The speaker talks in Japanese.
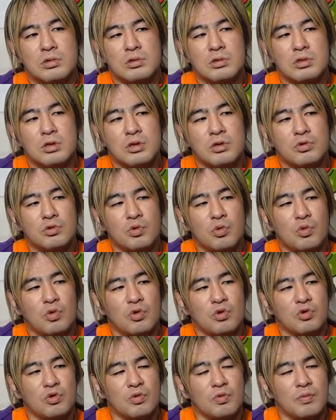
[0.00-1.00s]
ていうとこ
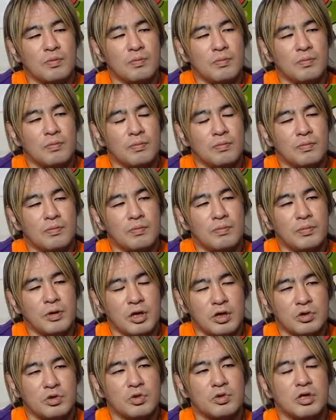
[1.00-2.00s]
ろの
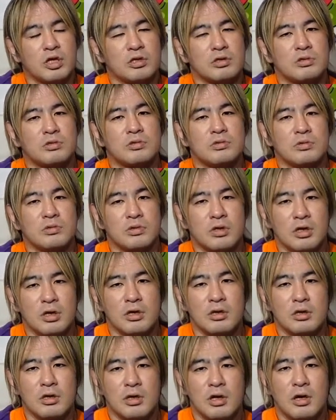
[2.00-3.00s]
ベルトなんですよね。
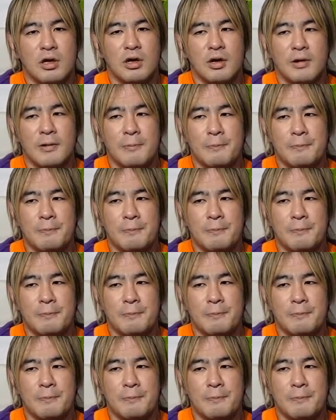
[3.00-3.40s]
で